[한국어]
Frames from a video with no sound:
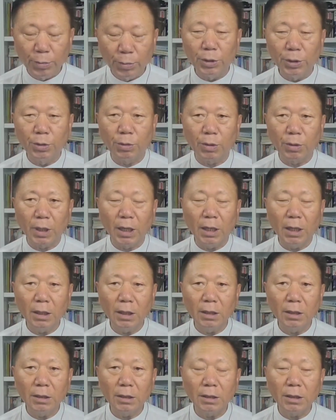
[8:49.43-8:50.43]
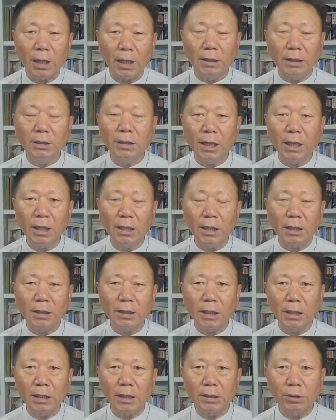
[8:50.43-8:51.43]
베드로가 당장에
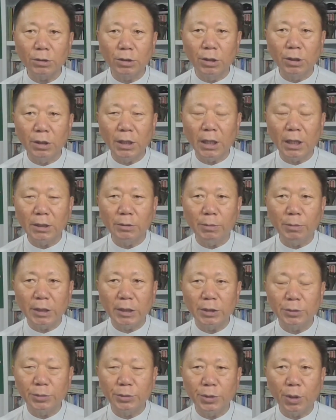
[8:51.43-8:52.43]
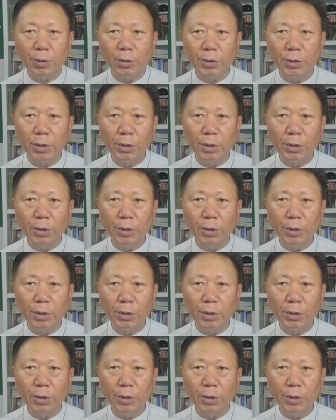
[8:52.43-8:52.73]
나타나서 그리하지 마십시오